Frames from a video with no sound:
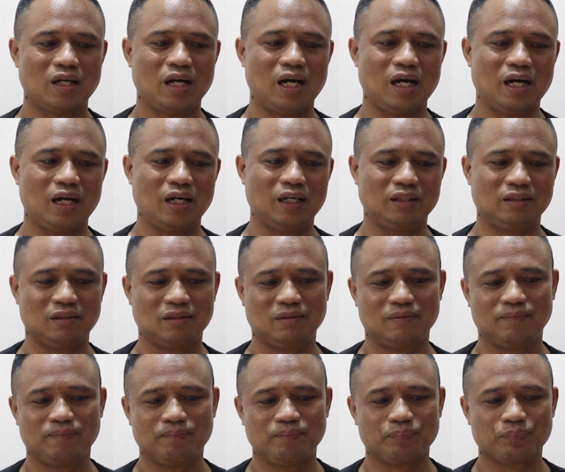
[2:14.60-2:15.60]
At
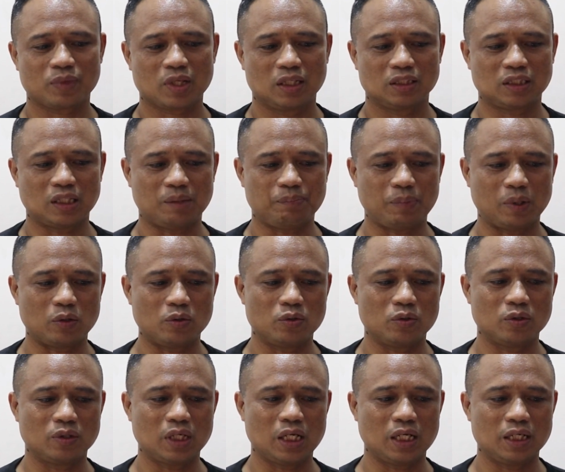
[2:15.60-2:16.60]
sa
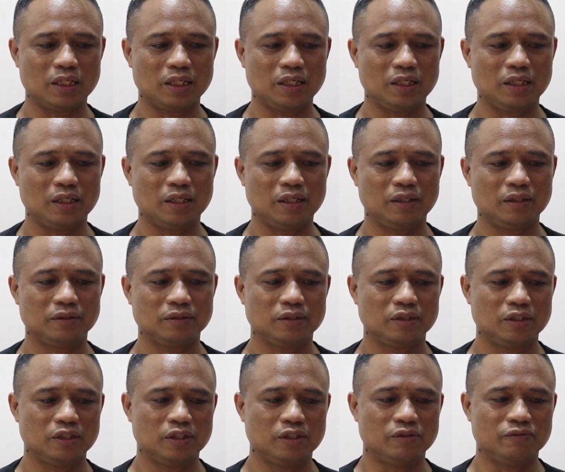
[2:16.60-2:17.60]
pangunguna ni
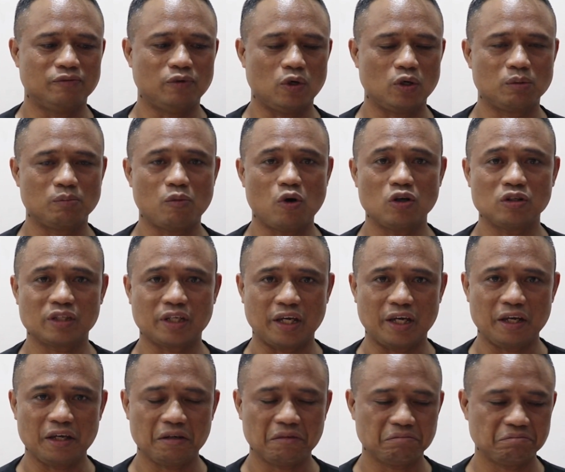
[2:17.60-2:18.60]
Von
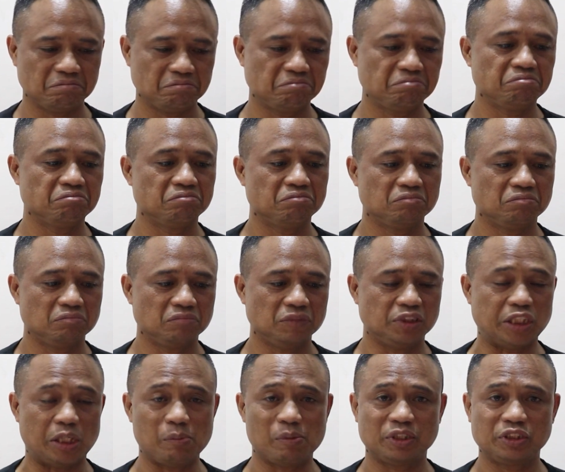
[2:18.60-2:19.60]
Moltke,
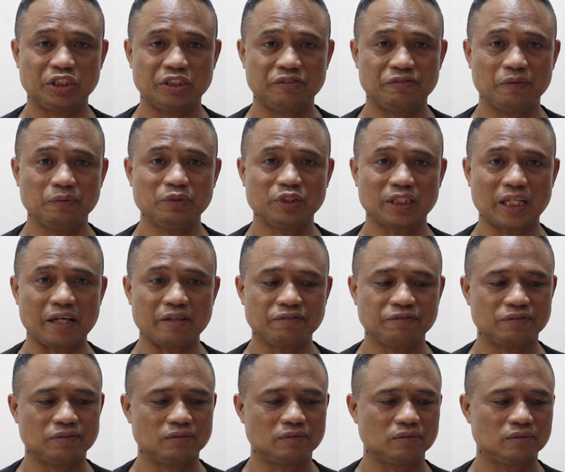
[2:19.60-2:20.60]
German Chief of
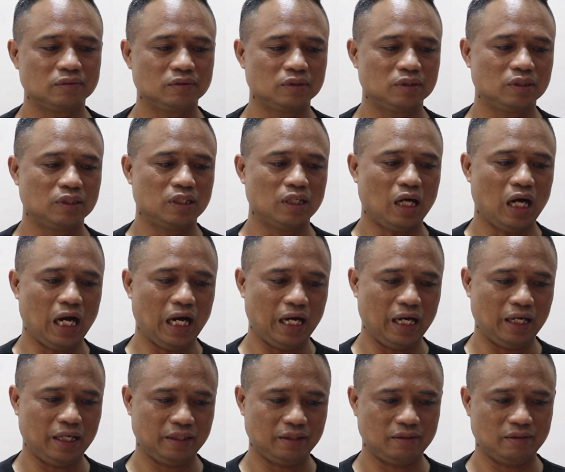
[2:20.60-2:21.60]
Staff
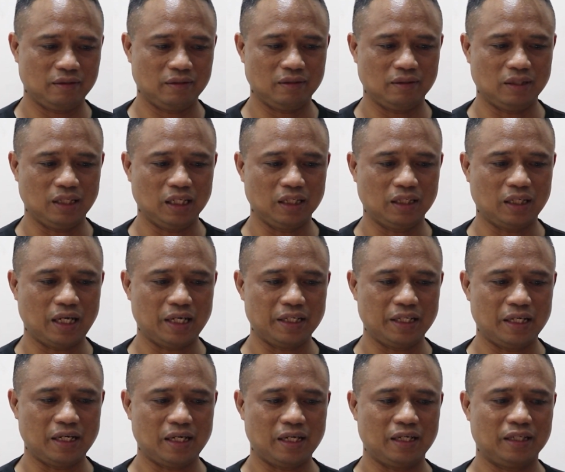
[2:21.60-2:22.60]
at ng
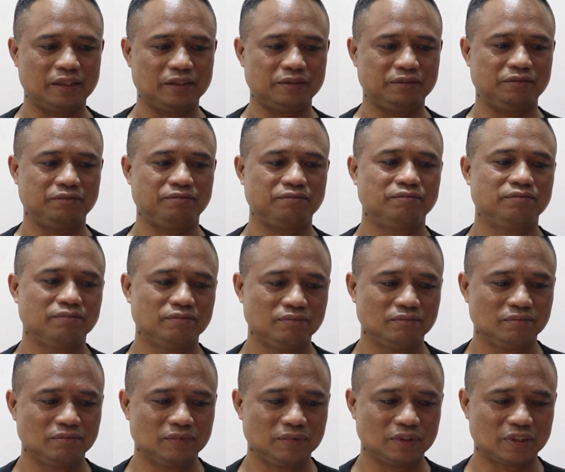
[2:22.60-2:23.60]
kaniyang
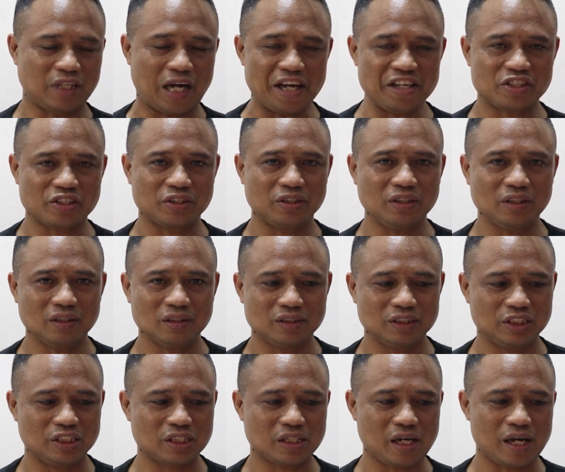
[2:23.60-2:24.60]
Kaiser,
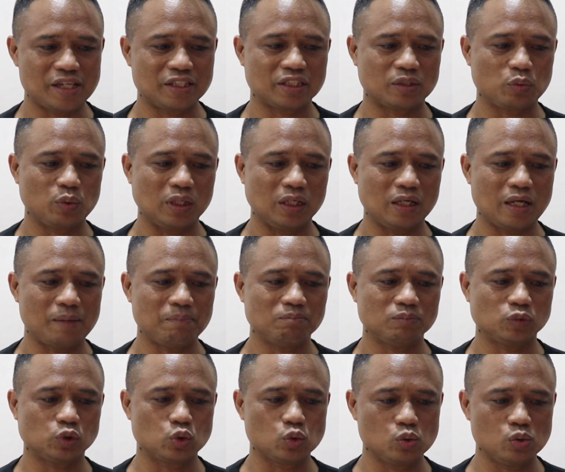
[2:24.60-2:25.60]
si Kaiser
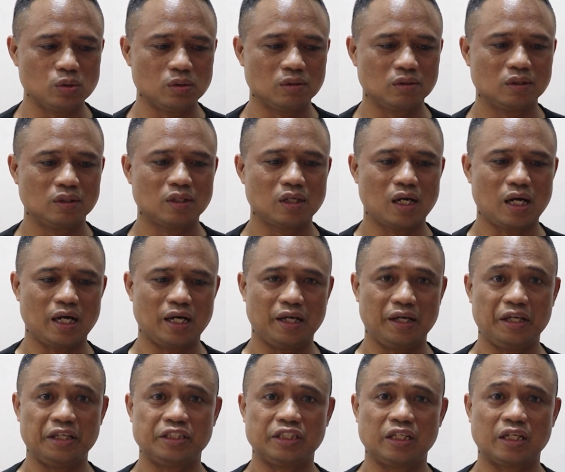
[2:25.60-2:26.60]
Wilhelm II,
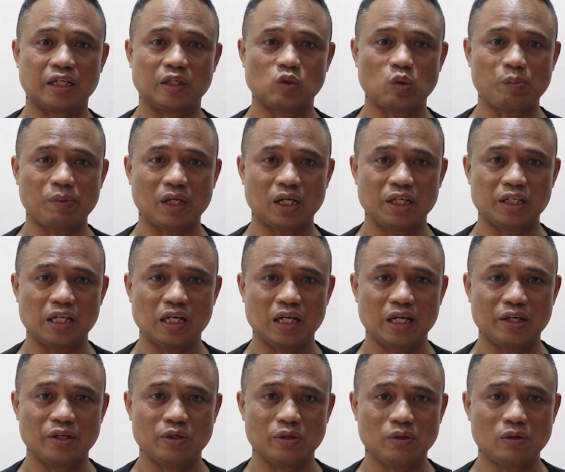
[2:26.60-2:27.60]
ay sinakatuparan nila
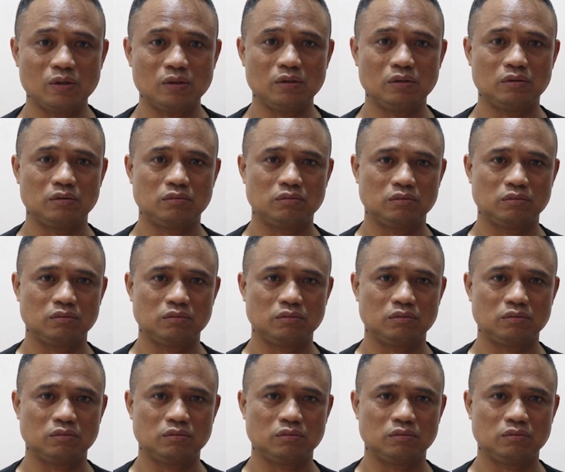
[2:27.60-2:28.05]
yung